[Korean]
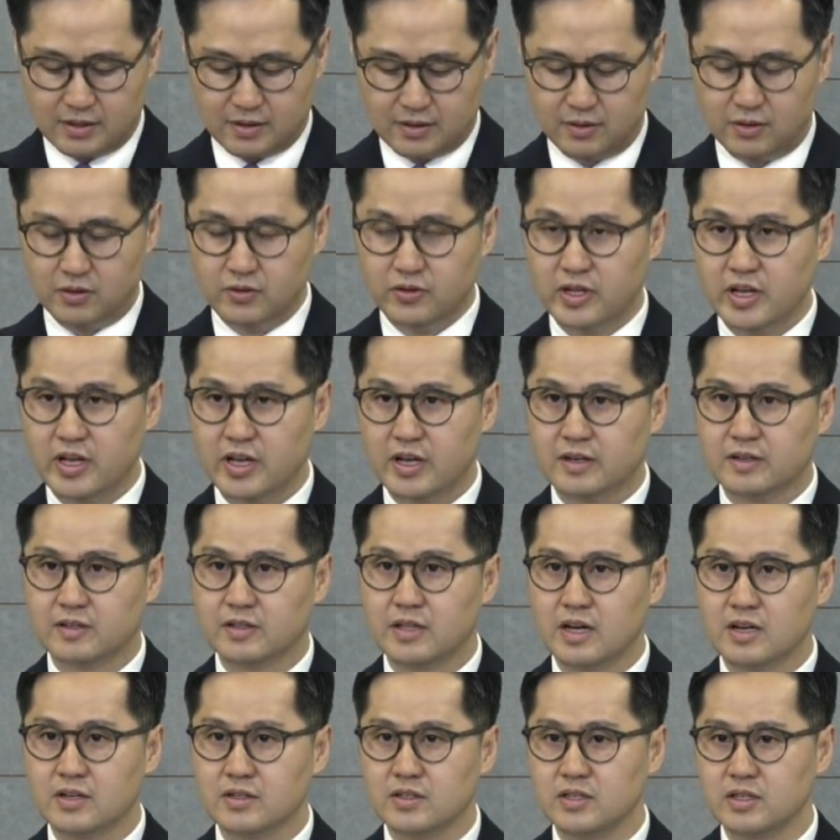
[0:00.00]
그런데
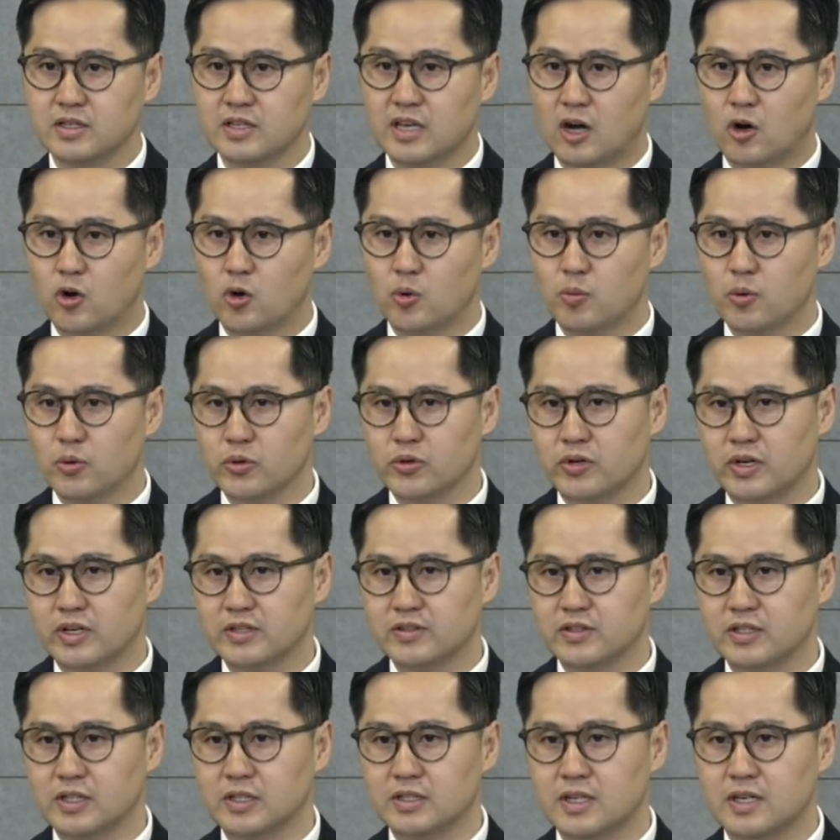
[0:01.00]
그 당시
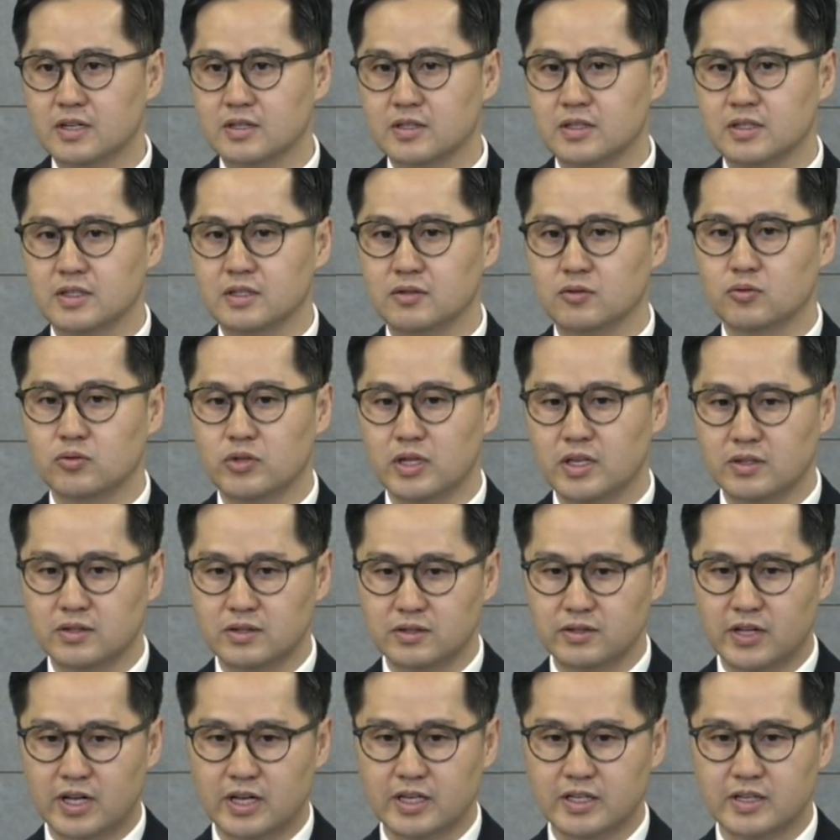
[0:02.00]
야고보서가 쓰일 당시
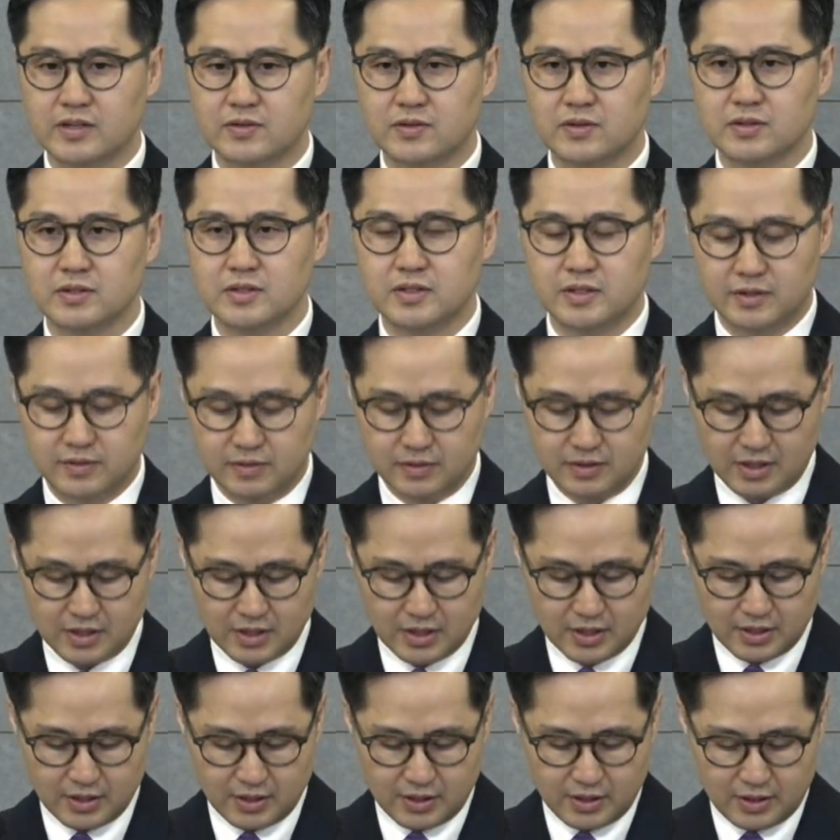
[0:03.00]
유대인들 사이에서는
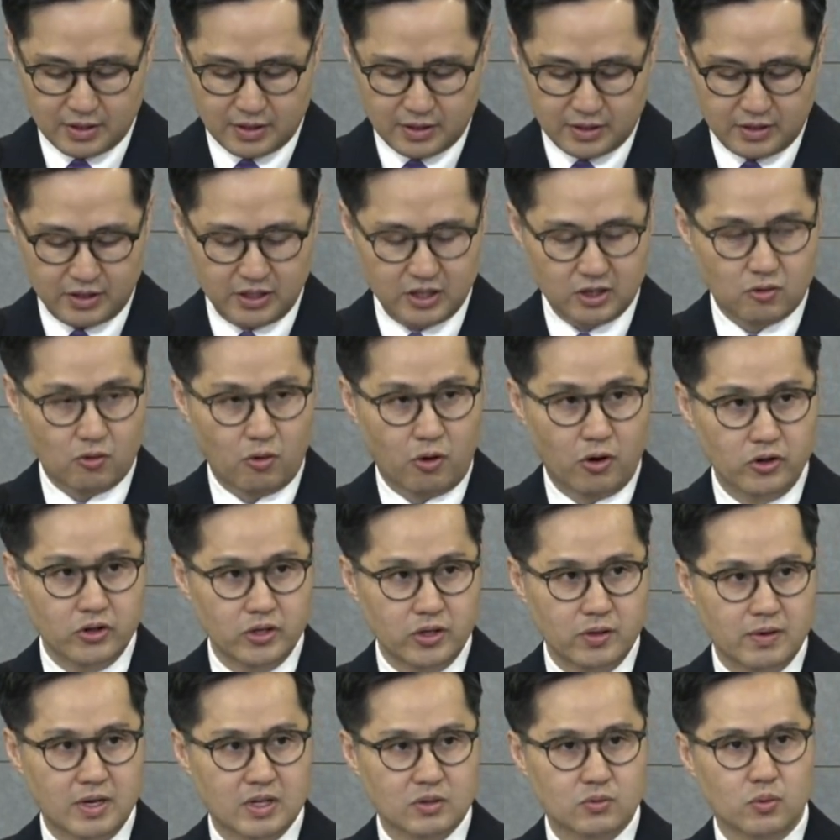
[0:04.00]
이
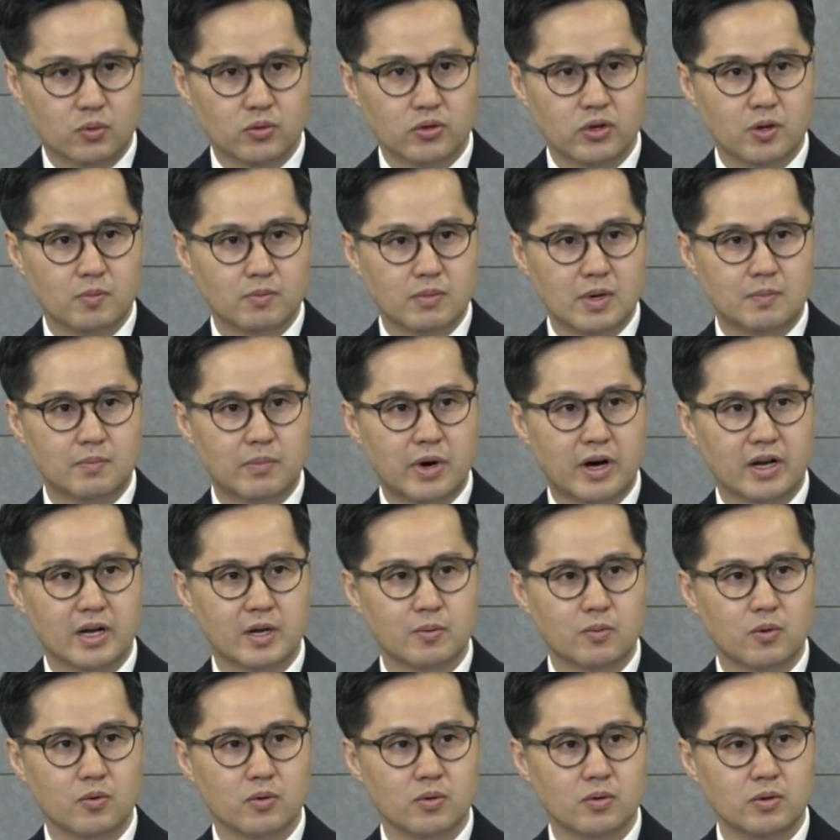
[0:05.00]
권위와 존경만
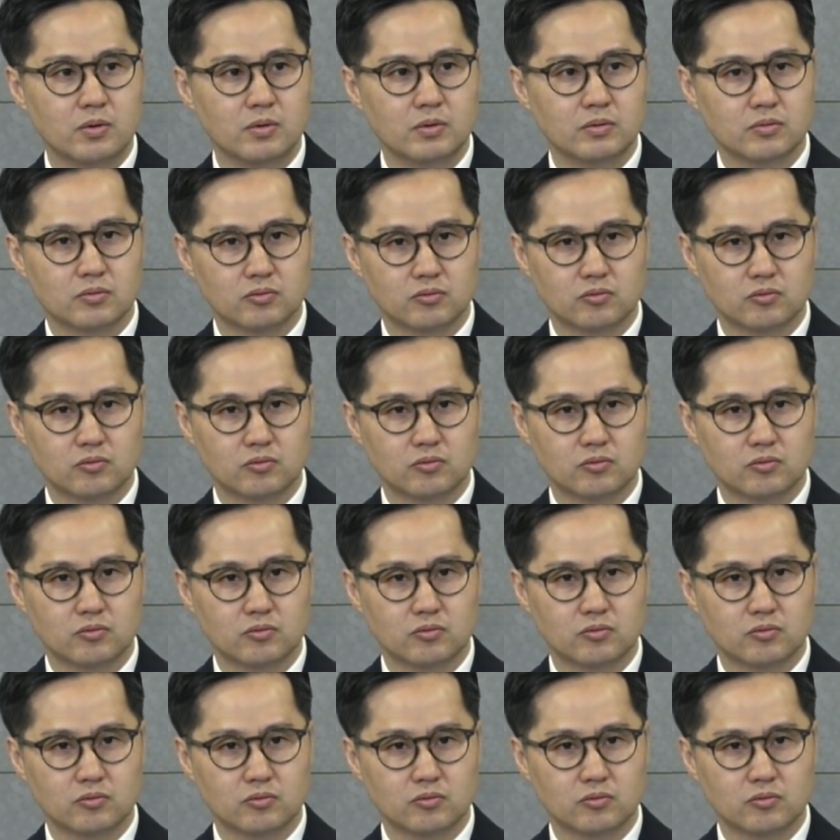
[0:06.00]
바라보고